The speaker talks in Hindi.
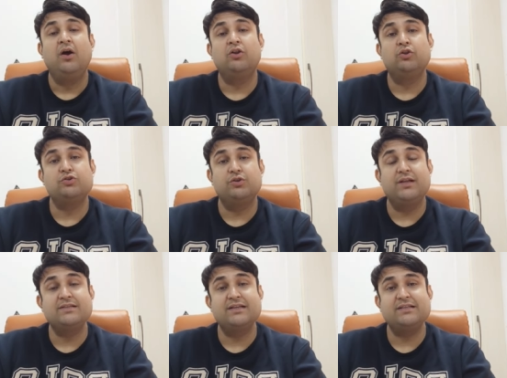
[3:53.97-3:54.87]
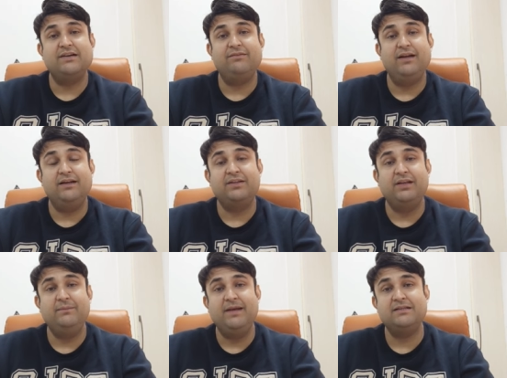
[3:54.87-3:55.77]
और 210 गज का फ्लैट
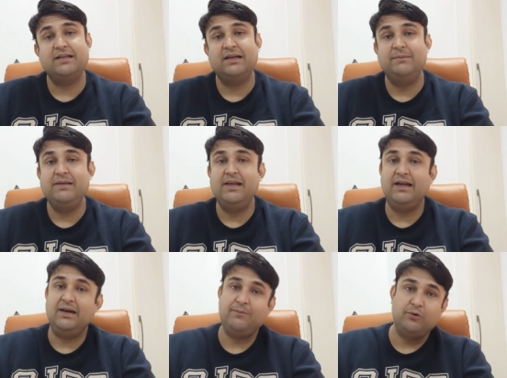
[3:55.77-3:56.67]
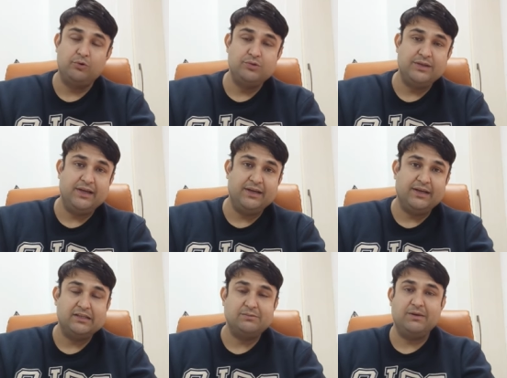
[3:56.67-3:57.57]
थ्री बी का मिल जाएगा आपको टू सी के
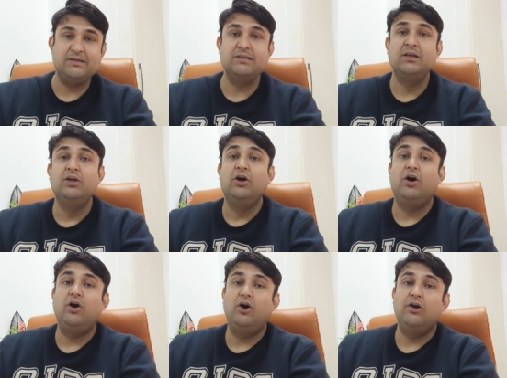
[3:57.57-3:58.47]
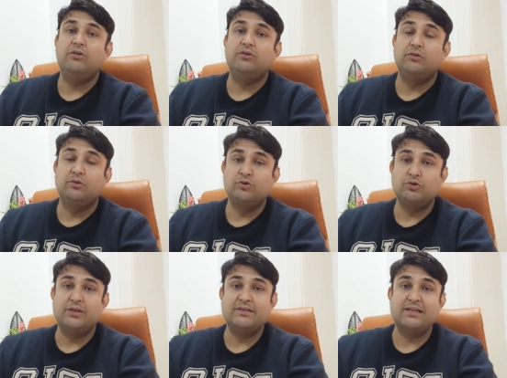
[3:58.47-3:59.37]
आसपास और
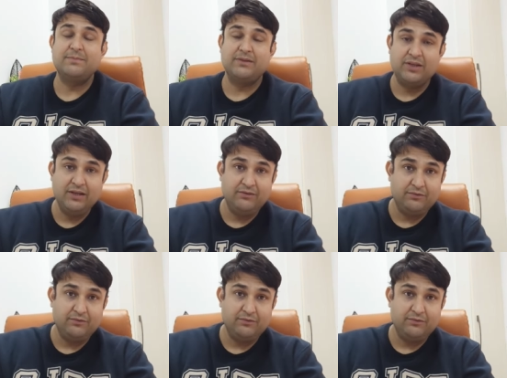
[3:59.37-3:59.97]
210 गज में थ्री